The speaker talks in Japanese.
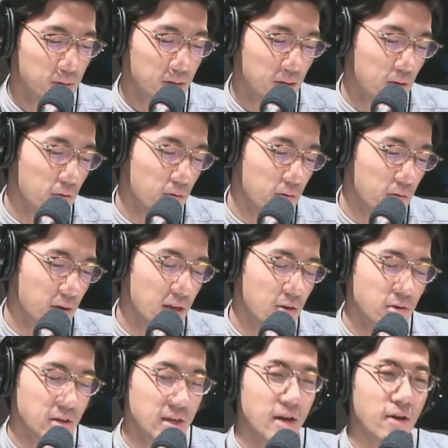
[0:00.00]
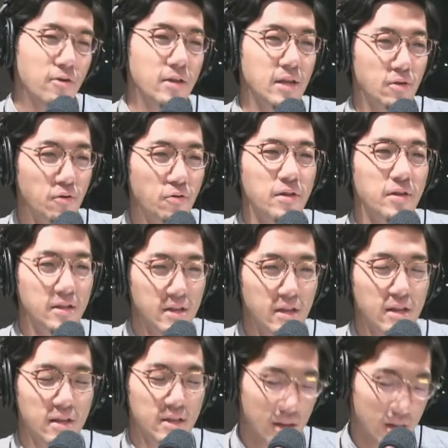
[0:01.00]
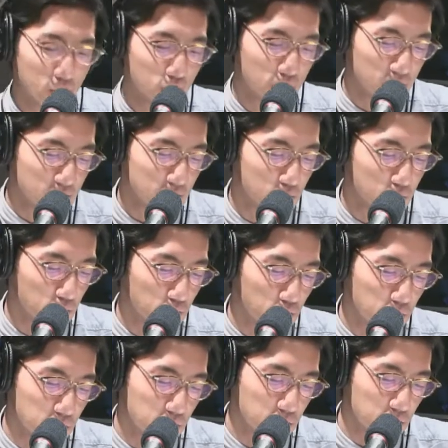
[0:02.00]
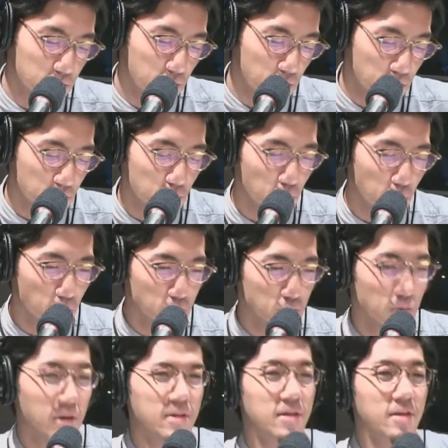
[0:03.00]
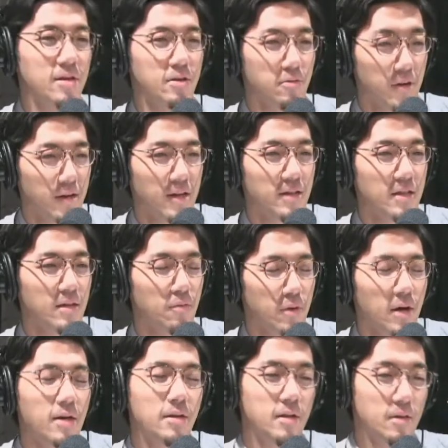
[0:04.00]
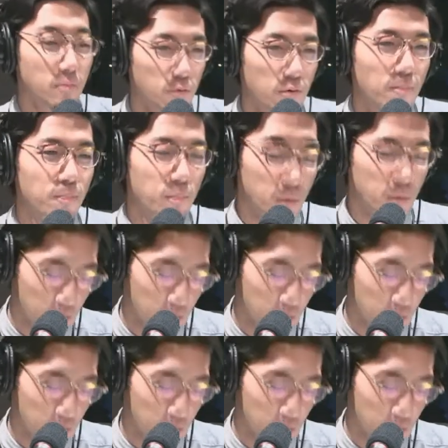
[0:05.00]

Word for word: あの NERD の方で出てきたりとかして、こうすんごい面白かったんですよね、ね、何でもかんでも、うん、